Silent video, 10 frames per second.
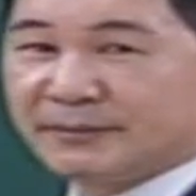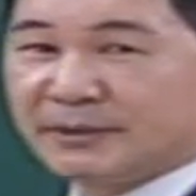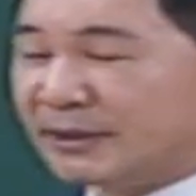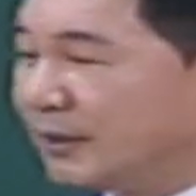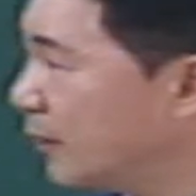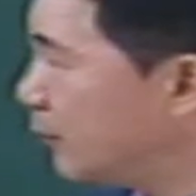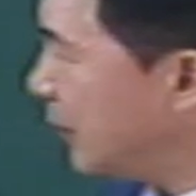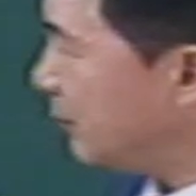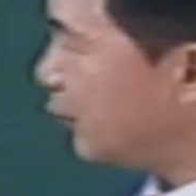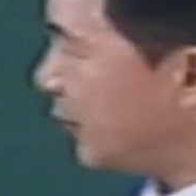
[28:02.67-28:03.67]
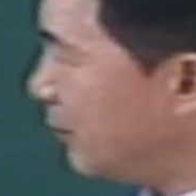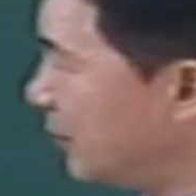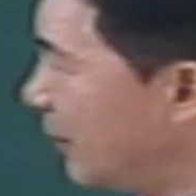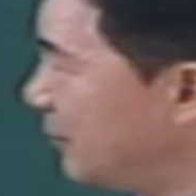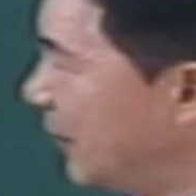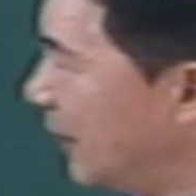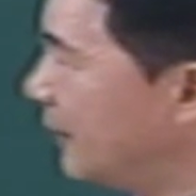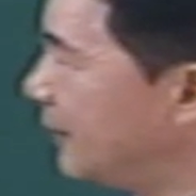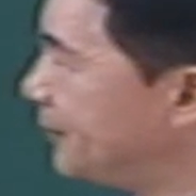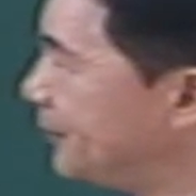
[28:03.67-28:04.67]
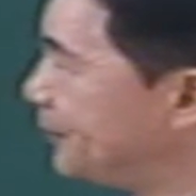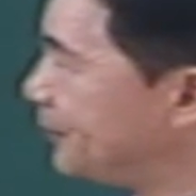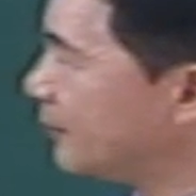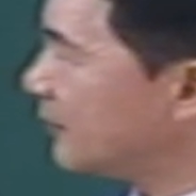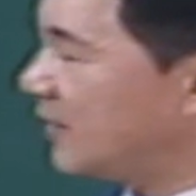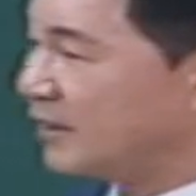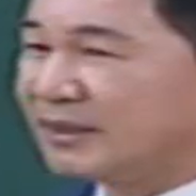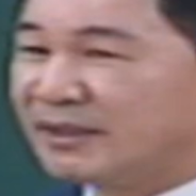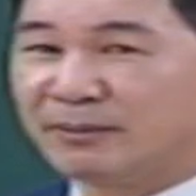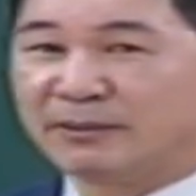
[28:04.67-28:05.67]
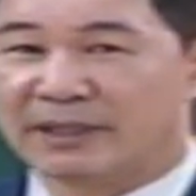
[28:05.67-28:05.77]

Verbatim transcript: 여러분이 붙잡으 삽니다. 그래서 여러분이